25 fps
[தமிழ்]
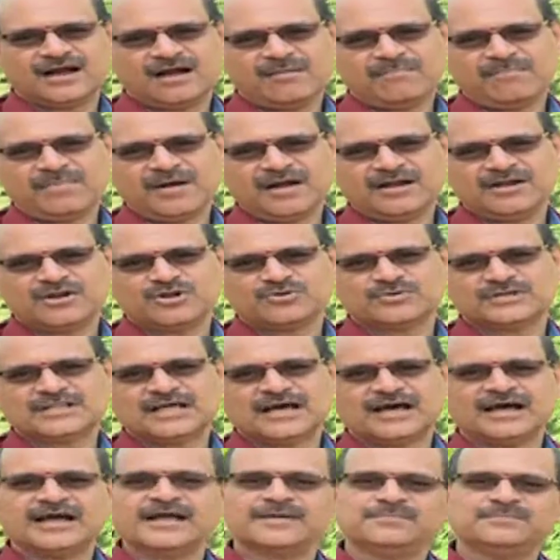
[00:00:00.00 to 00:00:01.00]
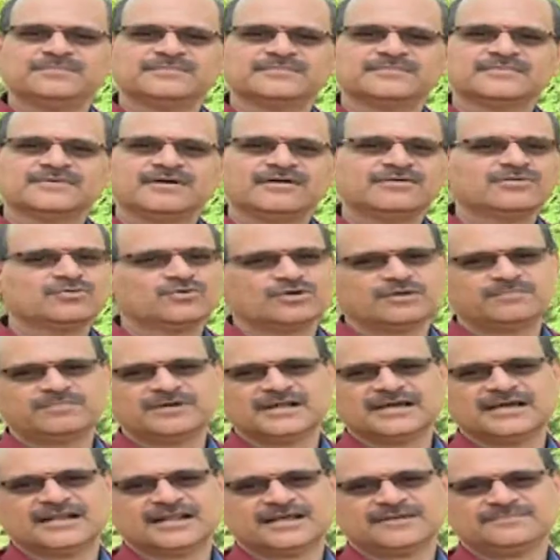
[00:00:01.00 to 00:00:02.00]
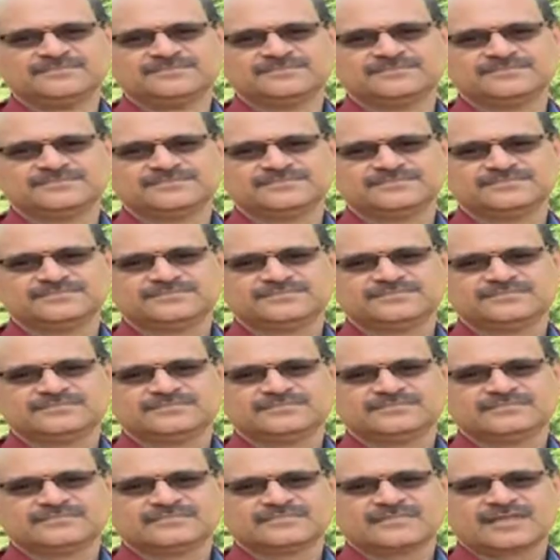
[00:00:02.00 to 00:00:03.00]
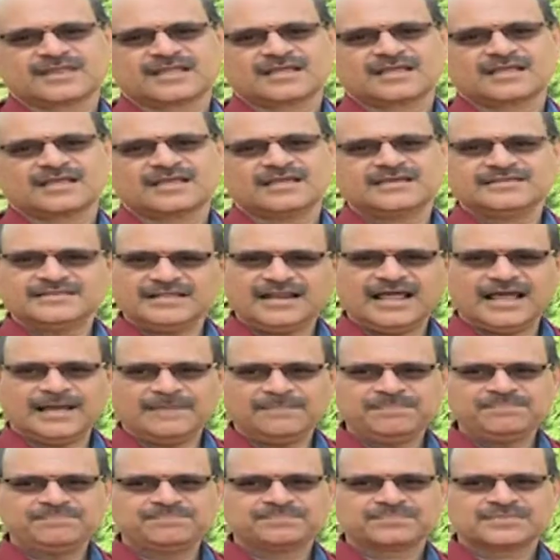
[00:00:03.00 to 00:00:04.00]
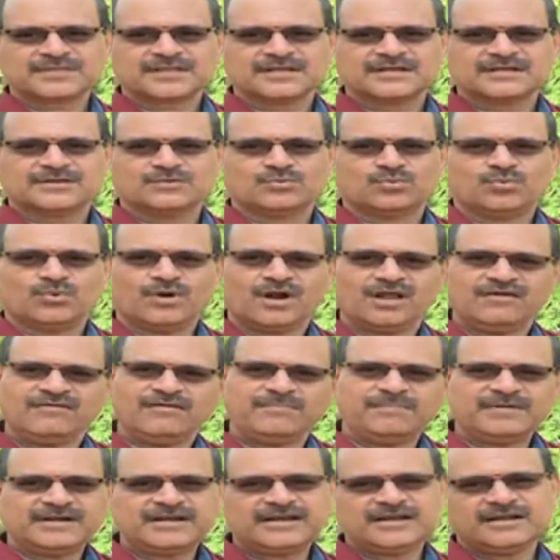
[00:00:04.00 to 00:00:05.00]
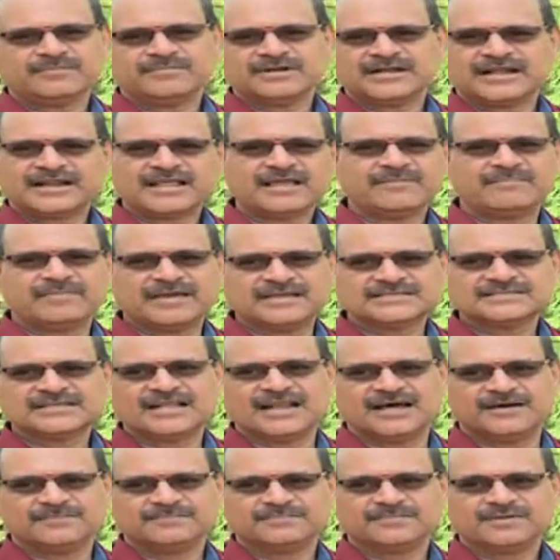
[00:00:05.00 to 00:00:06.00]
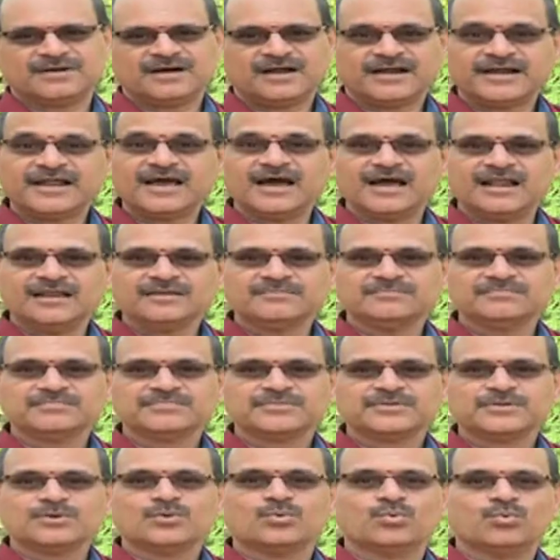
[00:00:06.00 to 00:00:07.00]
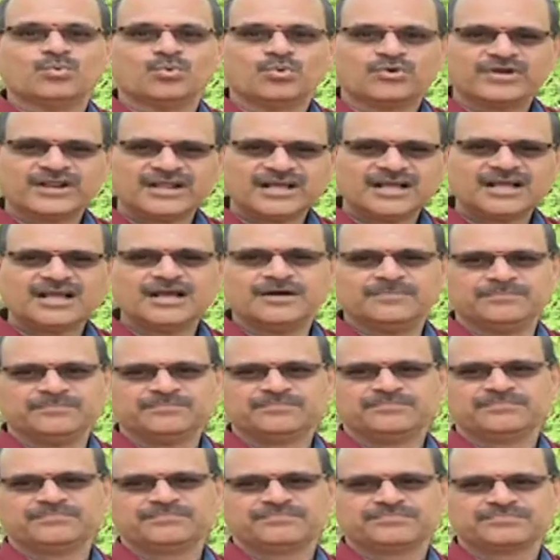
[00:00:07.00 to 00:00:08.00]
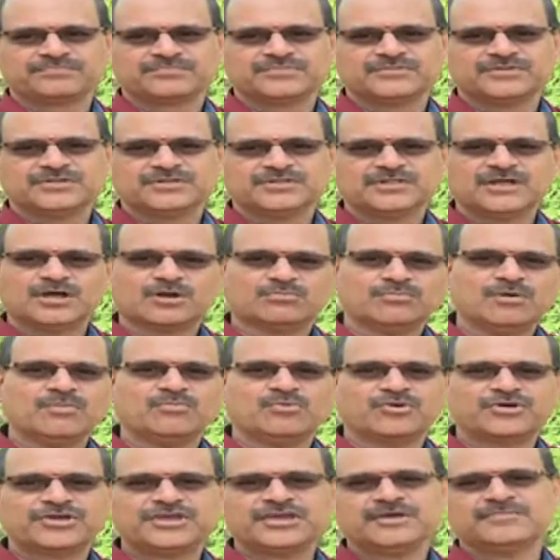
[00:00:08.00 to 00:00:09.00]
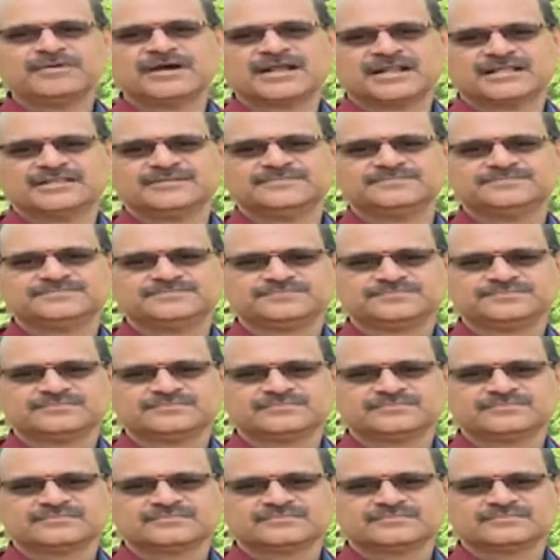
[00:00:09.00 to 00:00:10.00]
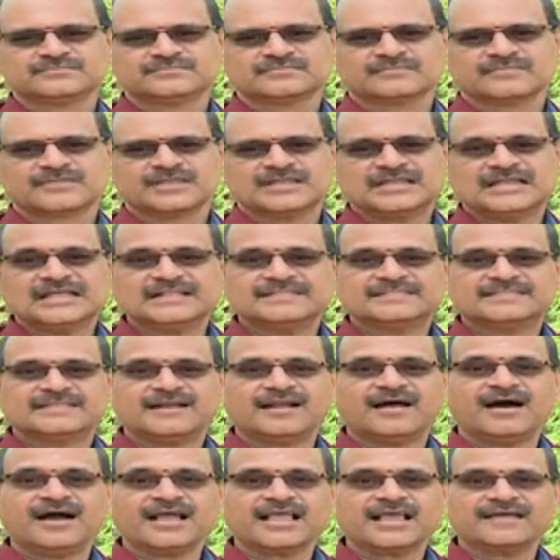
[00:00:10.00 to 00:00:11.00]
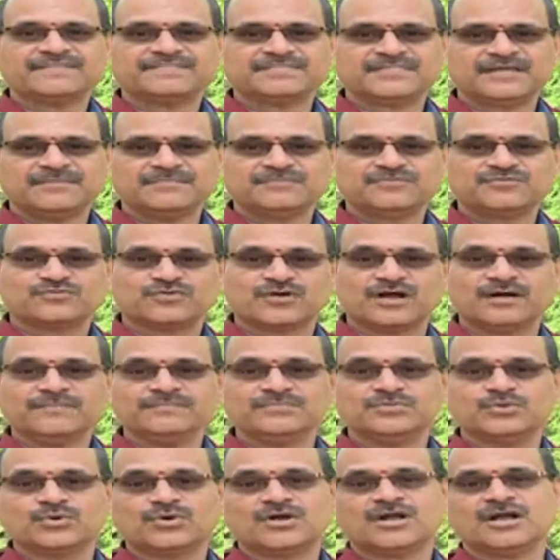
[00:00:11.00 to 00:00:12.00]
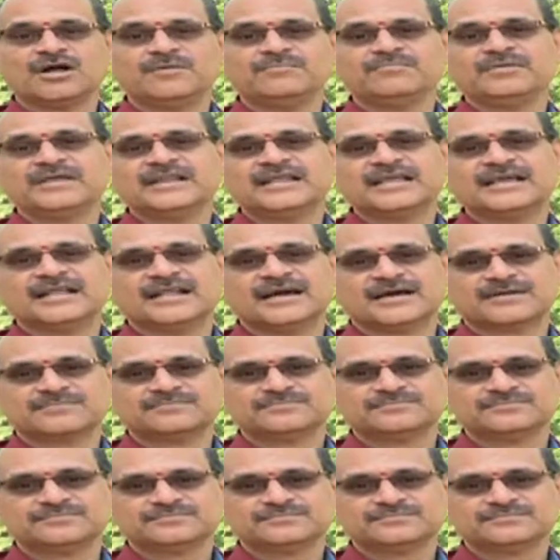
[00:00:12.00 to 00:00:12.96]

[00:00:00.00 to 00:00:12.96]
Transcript: காப்பாற்றுவதாக அவர் குறிப்பிடுகிறார் இதில் உணவு பற்றி நம்ம நிறைய பேசலாம் ஆனால் உறக்கம் தான் ரொம்ப முக்கியமானது நித்ராயத்தம் சுகம் துக்கம் என்கிறார்